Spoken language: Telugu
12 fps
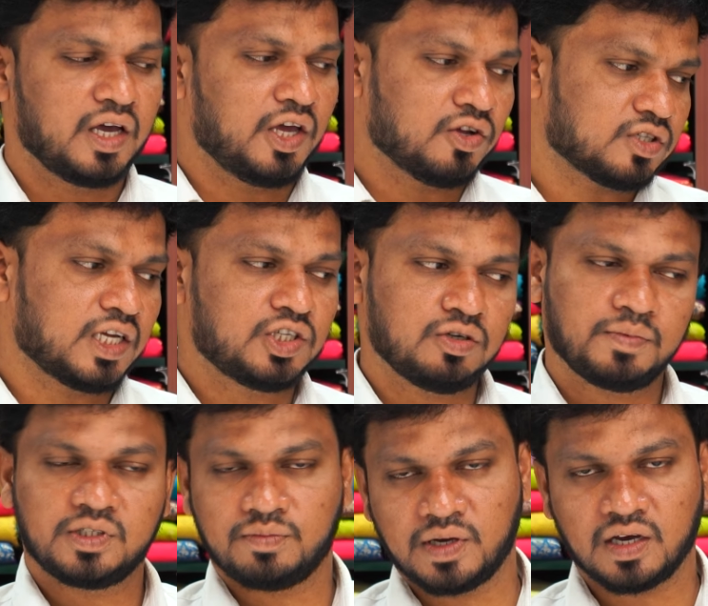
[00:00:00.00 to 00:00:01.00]
ఈరోజు నేను
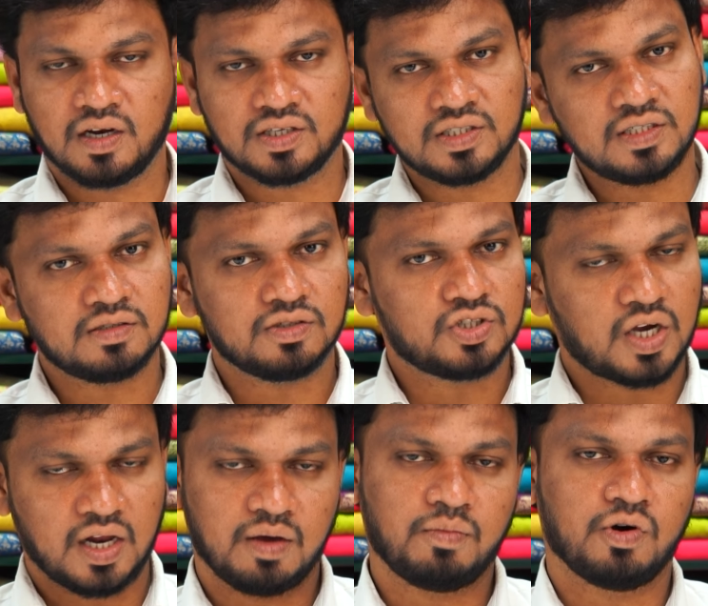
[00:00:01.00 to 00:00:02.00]
చూపించిపోయే కలెక్షన్స్
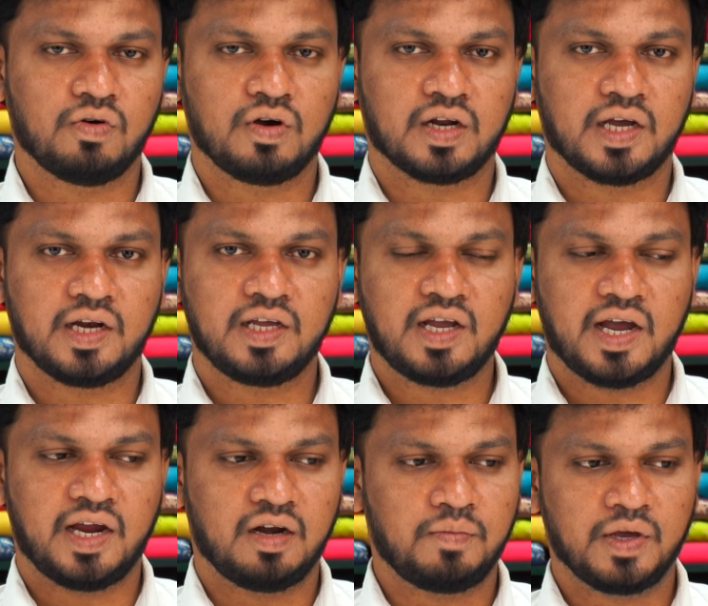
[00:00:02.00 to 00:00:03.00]
చాలా బాగుంటాయండి
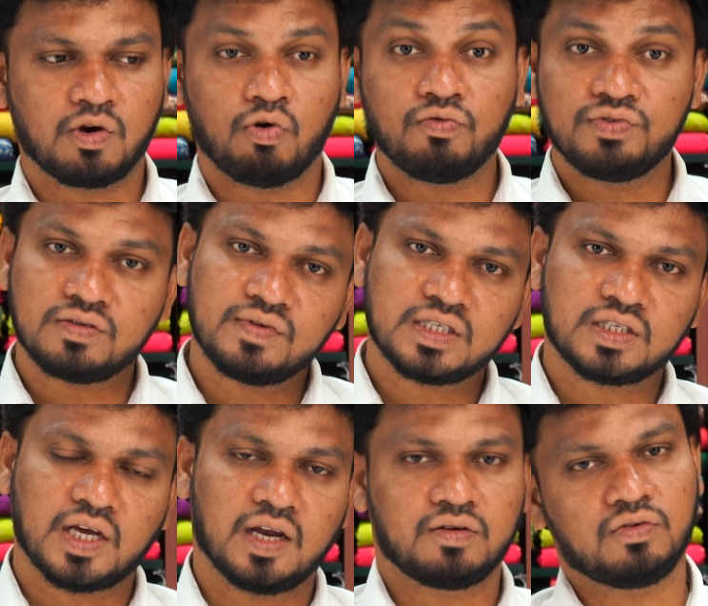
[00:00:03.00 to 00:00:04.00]
అండ్ మీకు ఆఫీస్ వేర్
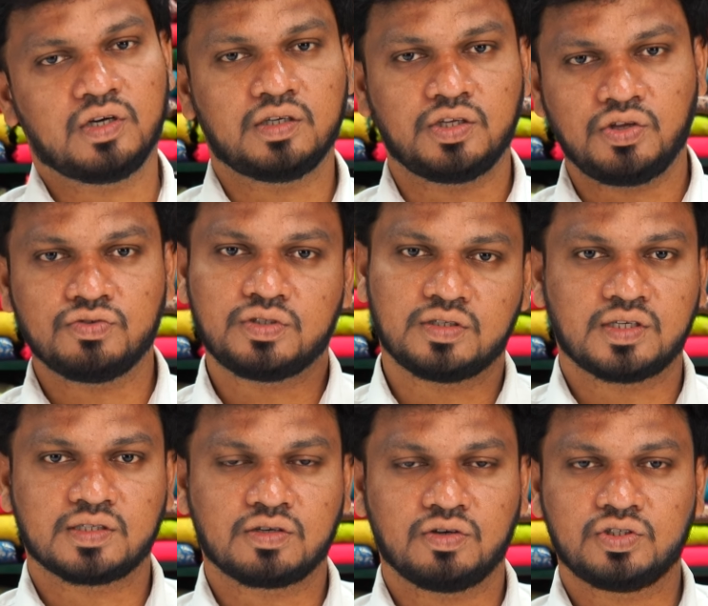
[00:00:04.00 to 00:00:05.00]
స్టైల్ కూడా యూజ్
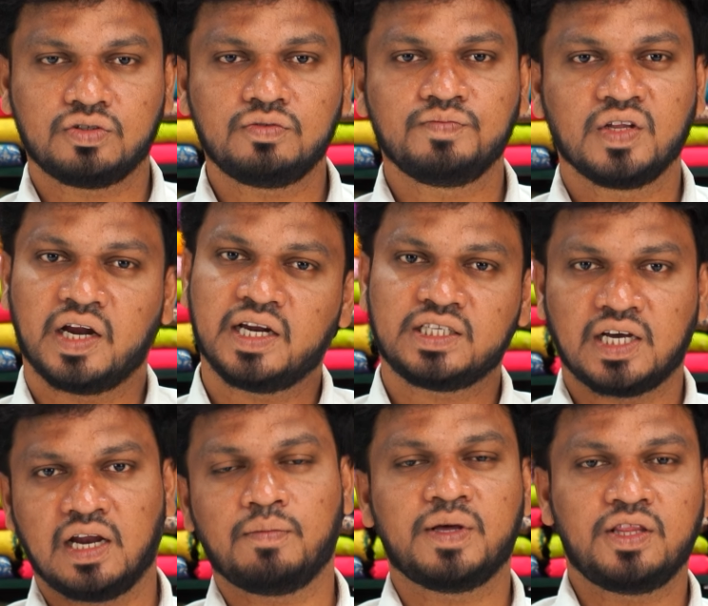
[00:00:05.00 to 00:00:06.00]
చేసేసుకోవచ్చు అంటే
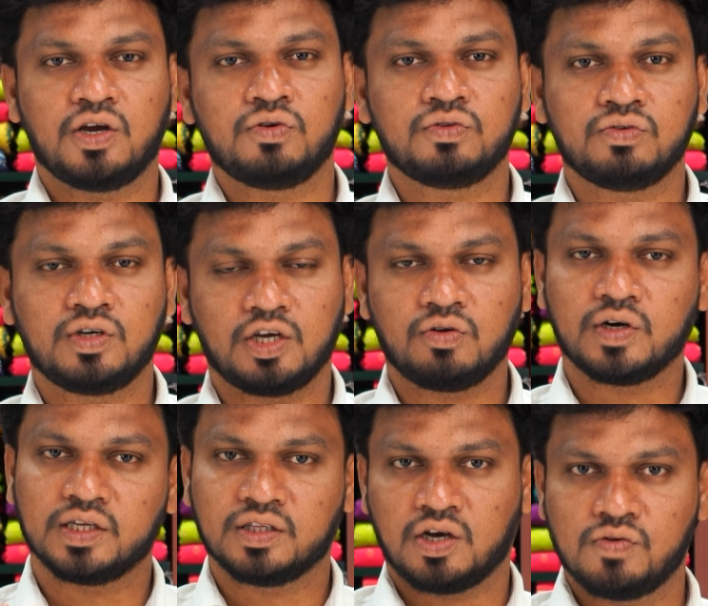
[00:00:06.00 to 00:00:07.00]
చాలామంది అడుగుతుంటారు
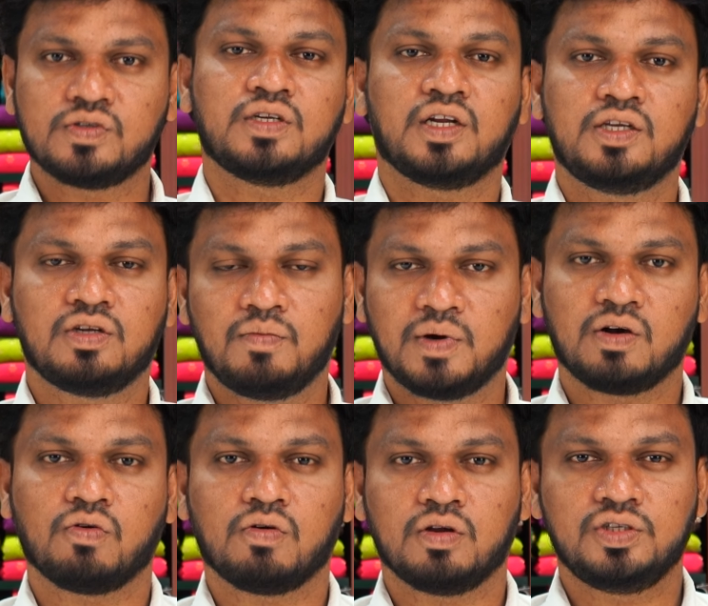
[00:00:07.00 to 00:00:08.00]
ఒక థౌజండ్ రేంజ్లో
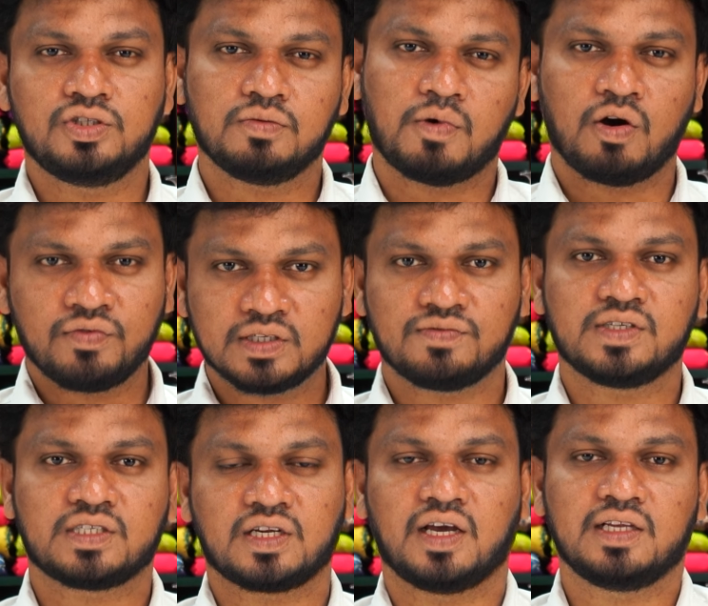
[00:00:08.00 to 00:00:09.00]
మాకు కొంచెం ఆఫీస్
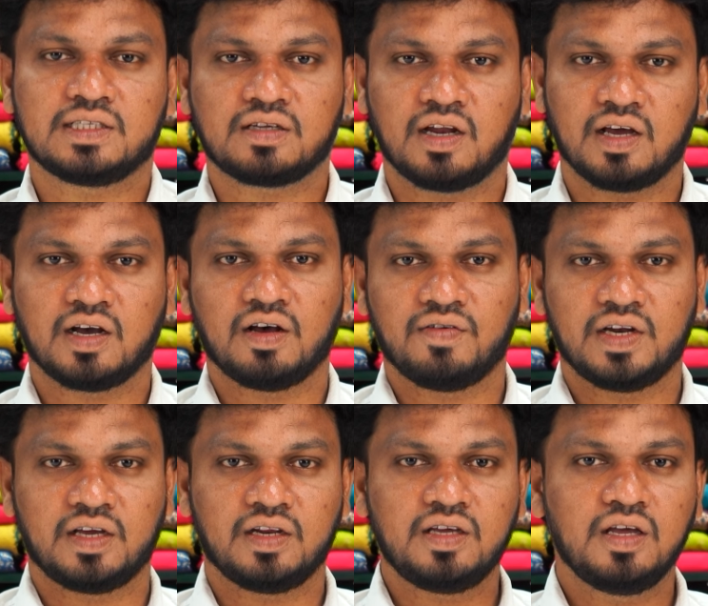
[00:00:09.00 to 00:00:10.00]
వేర్ స్టైల్స్ అలా
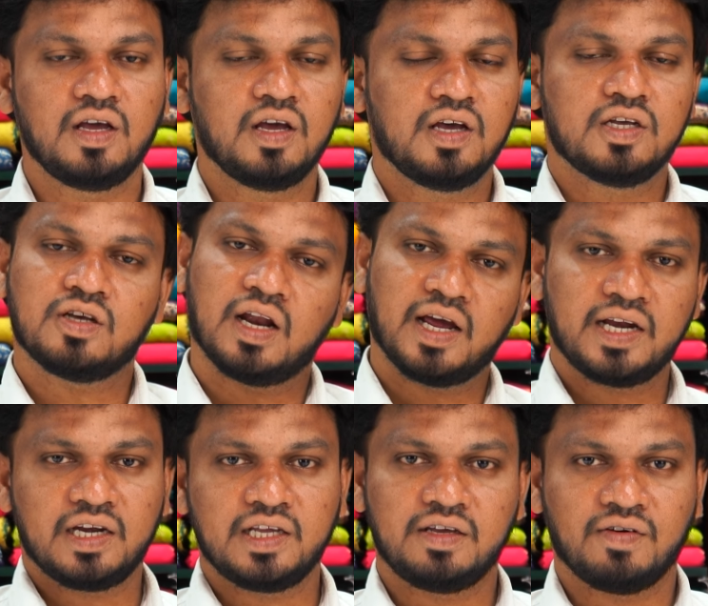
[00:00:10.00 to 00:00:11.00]
కావాలని సో
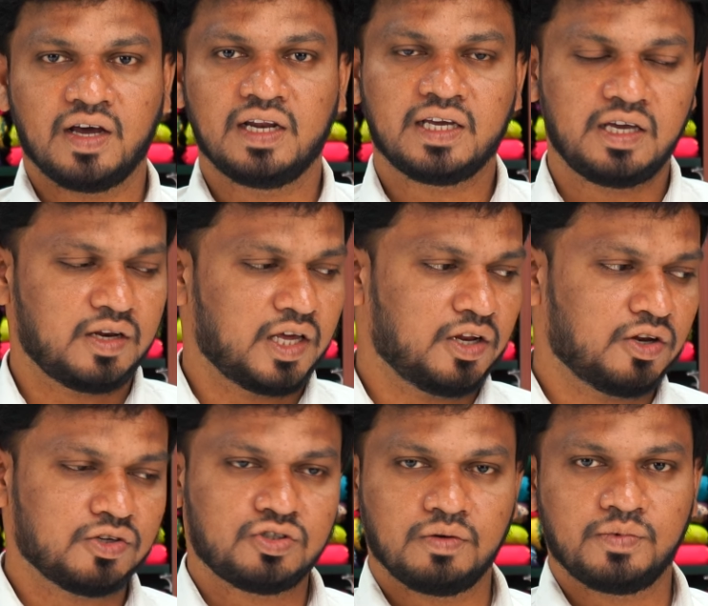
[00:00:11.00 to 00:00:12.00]
అలాంటి వాళ్ళకి నేను
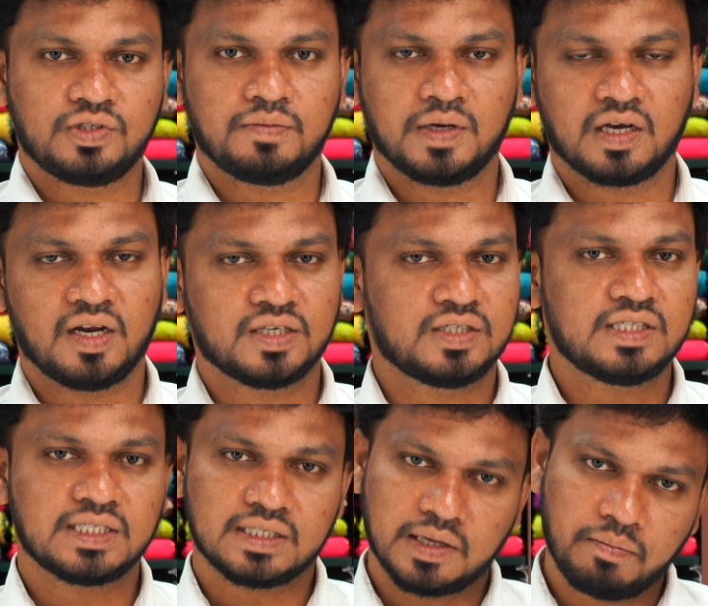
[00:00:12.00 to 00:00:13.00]
ఈరోజు చూపించిపోయే
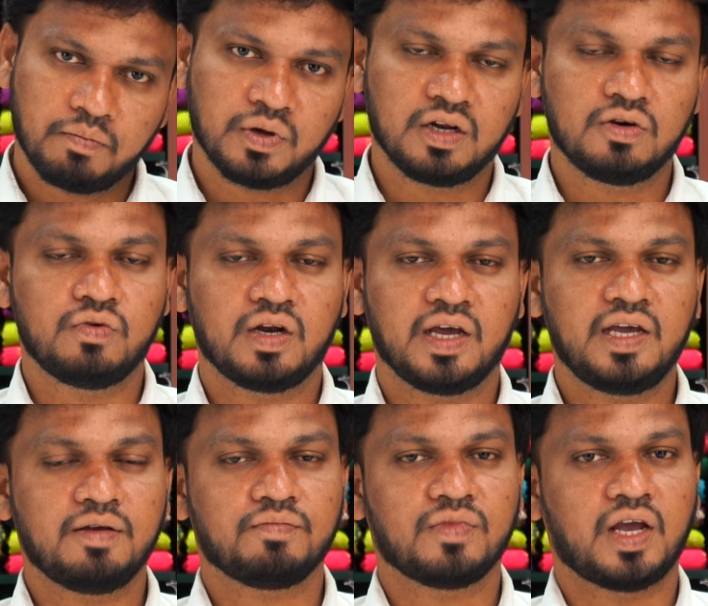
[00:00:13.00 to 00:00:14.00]
కలెక్షన్స్ సింపుల్గా
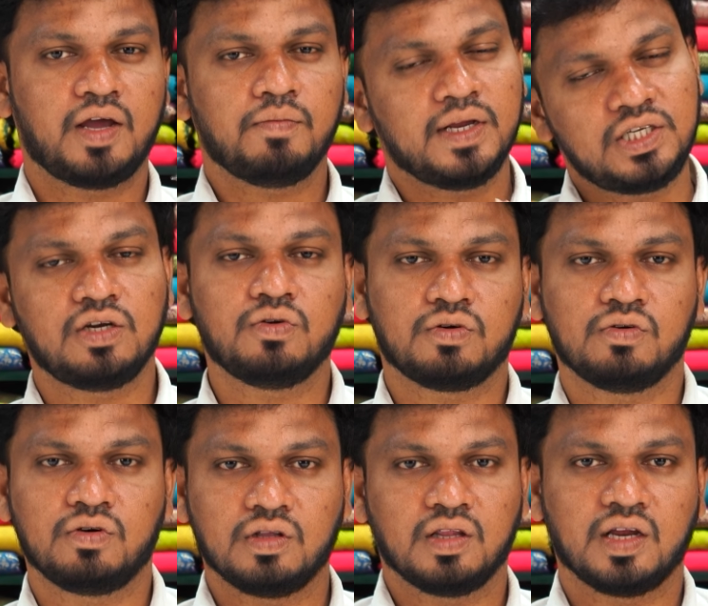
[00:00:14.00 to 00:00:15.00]
ఉంటాయి అండ్ మంచి లుక్
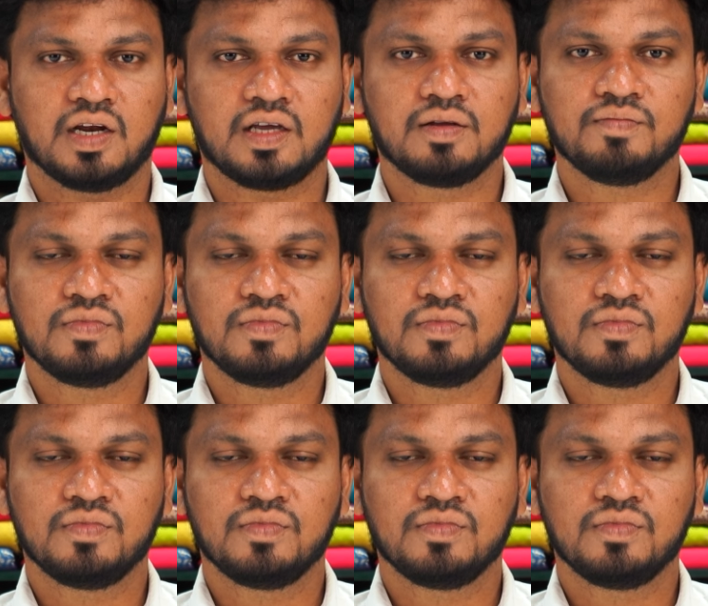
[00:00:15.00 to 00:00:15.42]
ఉంటుందండి